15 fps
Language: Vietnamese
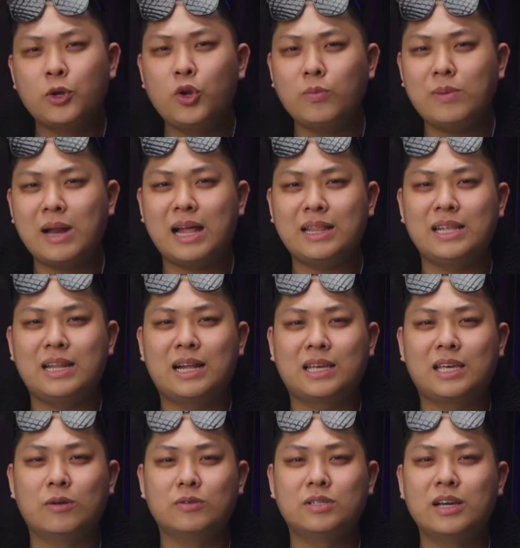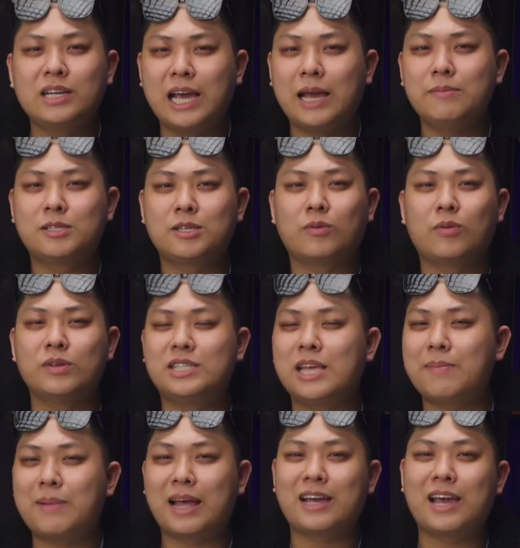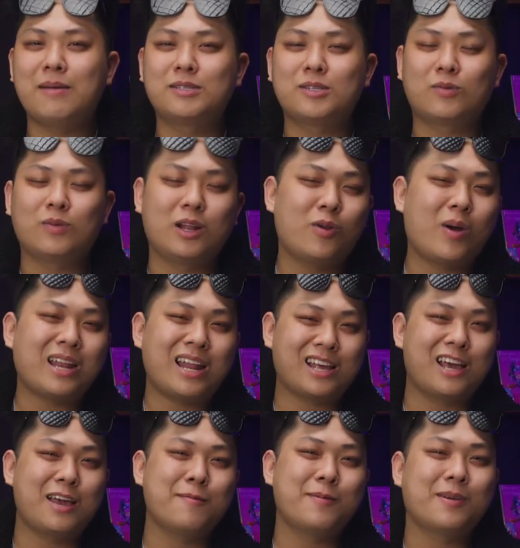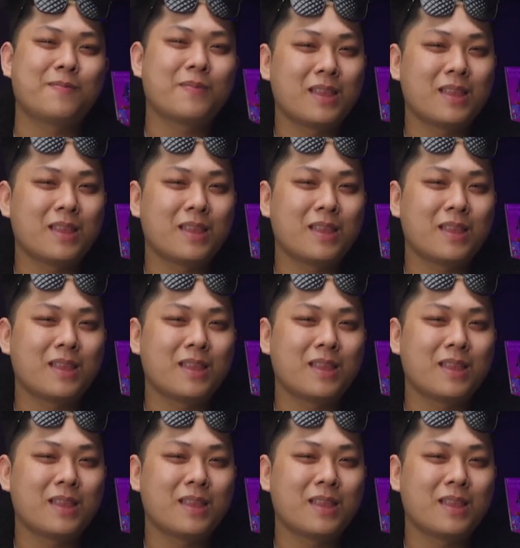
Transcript: Nona thì là kiểu chơi game xong rồi xếp lại game xong lại loát lại game ấy.